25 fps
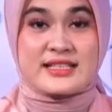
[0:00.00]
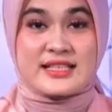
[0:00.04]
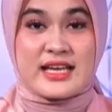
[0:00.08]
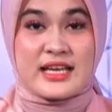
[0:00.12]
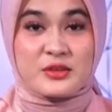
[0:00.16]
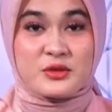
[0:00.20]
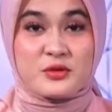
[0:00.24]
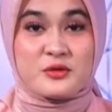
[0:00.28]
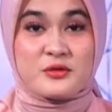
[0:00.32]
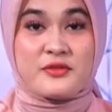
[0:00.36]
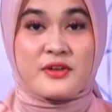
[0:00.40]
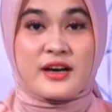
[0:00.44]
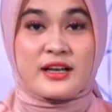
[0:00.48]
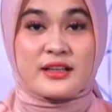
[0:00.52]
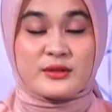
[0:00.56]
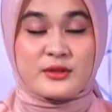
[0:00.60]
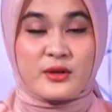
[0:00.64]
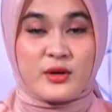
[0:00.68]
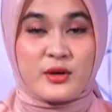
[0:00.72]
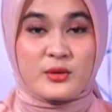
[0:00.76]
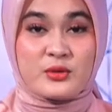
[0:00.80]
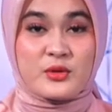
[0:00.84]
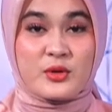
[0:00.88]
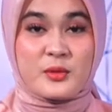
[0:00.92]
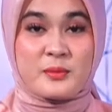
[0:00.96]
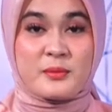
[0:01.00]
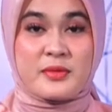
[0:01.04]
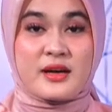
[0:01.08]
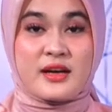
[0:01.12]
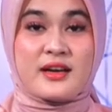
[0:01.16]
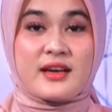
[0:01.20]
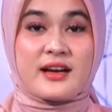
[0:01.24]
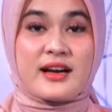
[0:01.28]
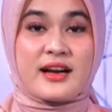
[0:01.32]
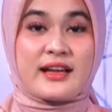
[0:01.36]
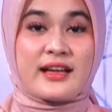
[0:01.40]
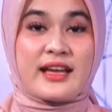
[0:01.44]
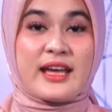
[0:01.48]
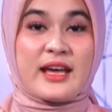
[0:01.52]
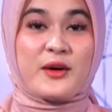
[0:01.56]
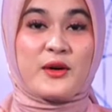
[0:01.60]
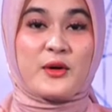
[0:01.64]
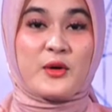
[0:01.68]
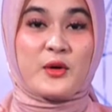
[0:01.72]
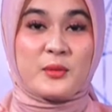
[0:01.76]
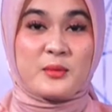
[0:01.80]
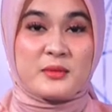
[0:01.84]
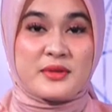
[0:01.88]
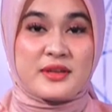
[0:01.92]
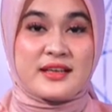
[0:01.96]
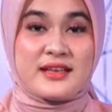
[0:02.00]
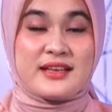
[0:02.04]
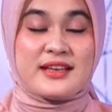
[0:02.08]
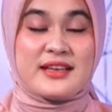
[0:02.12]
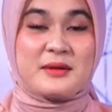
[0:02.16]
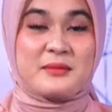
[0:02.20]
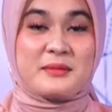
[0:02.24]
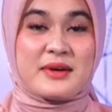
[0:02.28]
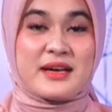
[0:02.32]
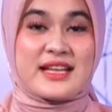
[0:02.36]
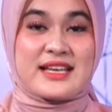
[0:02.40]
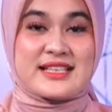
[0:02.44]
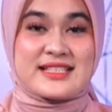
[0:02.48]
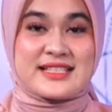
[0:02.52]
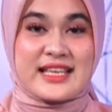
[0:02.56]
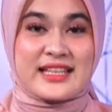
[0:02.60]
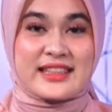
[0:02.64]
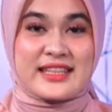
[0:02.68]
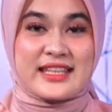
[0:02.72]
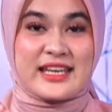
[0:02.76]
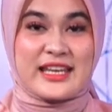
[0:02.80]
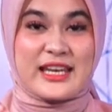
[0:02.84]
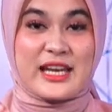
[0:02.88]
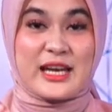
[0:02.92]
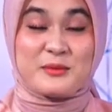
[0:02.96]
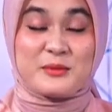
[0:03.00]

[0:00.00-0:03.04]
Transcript: satu faktor untuk penggerak ekonomi pada saat ini.